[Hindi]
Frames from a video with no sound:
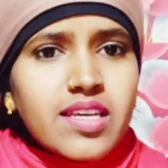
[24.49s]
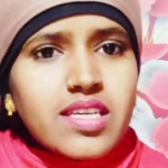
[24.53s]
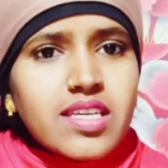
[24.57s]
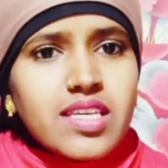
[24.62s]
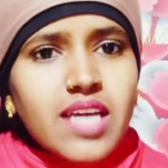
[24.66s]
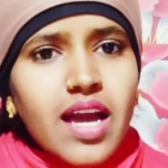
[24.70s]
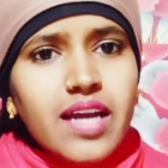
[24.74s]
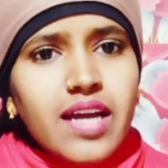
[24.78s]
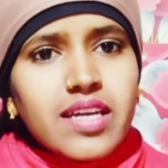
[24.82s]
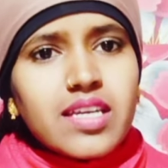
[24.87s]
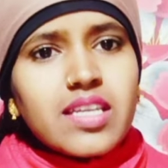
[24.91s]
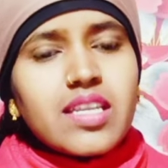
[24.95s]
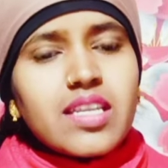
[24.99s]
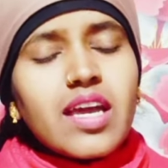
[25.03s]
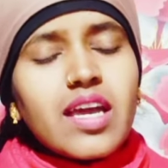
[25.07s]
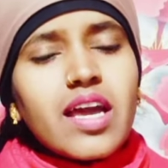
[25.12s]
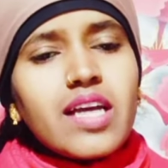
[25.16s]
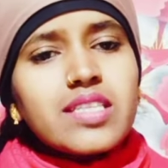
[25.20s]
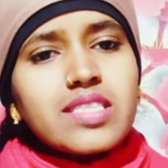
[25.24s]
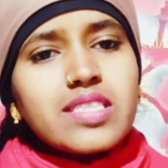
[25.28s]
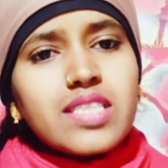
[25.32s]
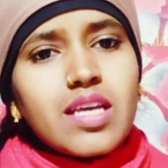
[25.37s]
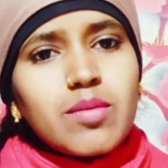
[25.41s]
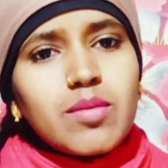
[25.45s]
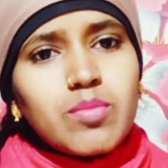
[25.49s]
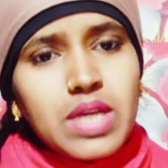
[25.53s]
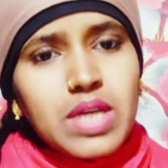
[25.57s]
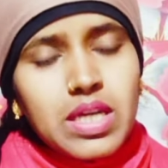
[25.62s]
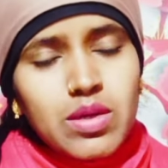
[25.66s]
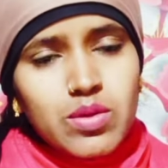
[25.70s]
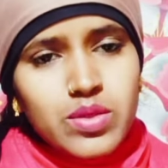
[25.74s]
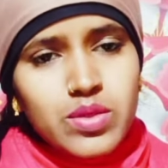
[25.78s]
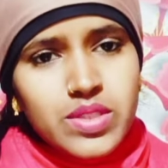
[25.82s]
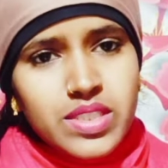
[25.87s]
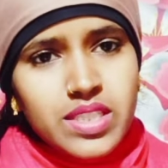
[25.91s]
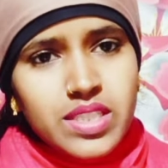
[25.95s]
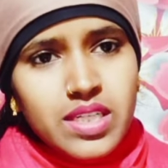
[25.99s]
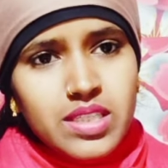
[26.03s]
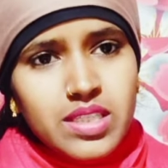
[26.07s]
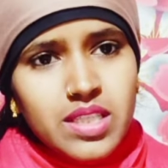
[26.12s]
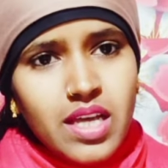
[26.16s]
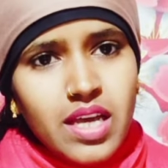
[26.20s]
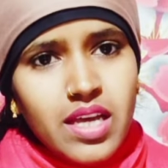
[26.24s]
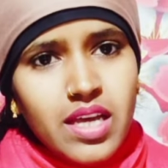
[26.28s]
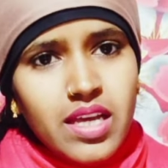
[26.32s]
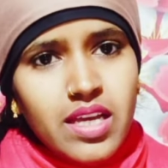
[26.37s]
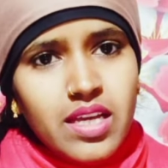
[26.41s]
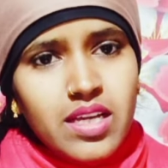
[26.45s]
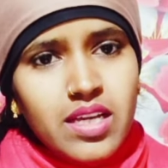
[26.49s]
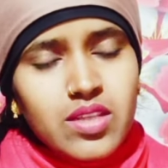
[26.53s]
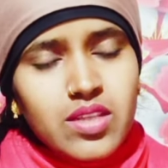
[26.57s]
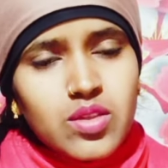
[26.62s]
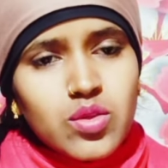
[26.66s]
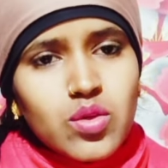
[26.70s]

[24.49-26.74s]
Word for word: कि आखिर ऐसा भी हो सकता है